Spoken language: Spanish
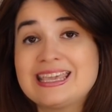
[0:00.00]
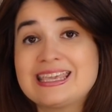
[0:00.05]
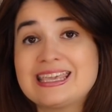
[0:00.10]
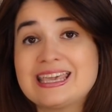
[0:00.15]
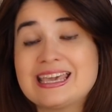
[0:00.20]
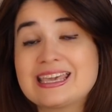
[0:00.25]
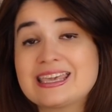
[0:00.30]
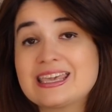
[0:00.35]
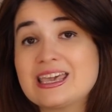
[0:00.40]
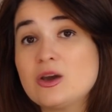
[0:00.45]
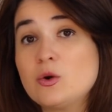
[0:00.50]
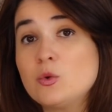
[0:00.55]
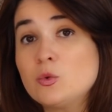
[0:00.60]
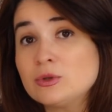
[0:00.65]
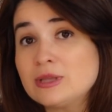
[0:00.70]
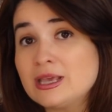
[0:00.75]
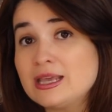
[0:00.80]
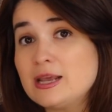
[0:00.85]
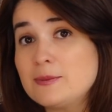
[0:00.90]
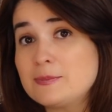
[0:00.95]
Y es que
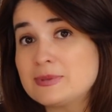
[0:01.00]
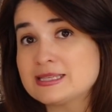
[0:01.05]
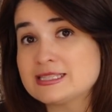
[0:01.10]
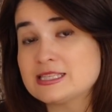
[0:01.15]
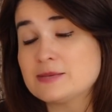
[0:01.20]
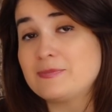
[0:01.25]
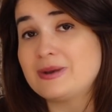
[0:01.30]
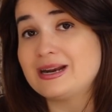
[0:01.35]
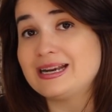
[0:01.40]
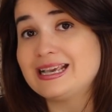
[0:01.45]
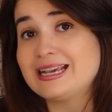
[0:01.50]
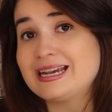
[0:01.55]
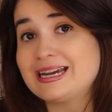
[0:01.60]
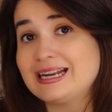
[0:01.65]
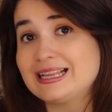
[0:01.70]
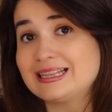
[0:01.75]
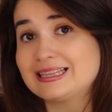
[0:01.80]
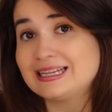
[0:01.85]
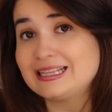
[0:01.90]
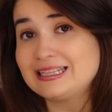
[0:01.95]
una de las principales
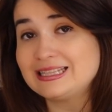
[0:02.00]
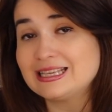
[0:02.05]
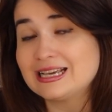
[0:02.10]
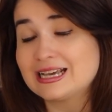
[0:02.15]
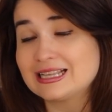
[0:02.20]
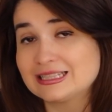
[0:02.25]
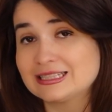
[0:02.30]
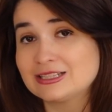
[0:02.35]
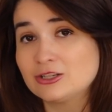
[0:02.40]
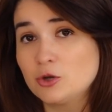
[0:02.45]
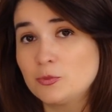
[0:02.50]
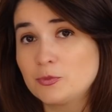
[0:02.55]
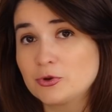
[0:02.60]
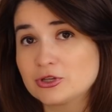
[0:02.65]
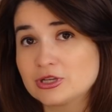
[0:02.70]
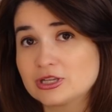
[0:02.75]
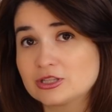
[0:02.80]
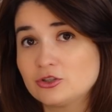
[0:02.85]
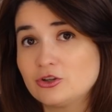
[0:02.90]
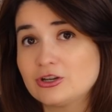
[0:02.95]
características que tienen los
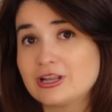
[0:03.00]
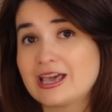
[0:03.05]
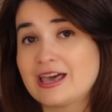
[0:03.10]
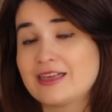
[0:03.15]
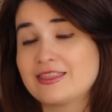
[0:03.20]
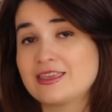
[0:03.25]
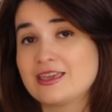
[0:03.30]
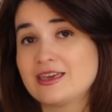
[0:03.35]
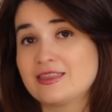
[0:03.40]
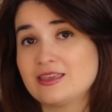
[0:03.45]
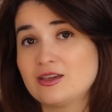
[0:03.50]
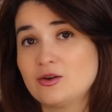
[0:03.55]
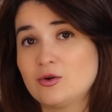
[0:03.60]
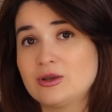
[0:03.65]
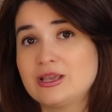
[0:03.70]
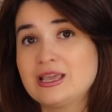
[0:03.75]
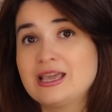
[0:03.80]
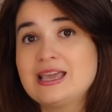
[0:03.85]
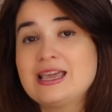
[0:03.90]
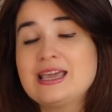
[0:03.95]
proyectores a día de
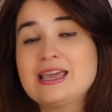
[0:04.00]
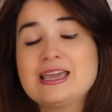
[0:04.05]
hoy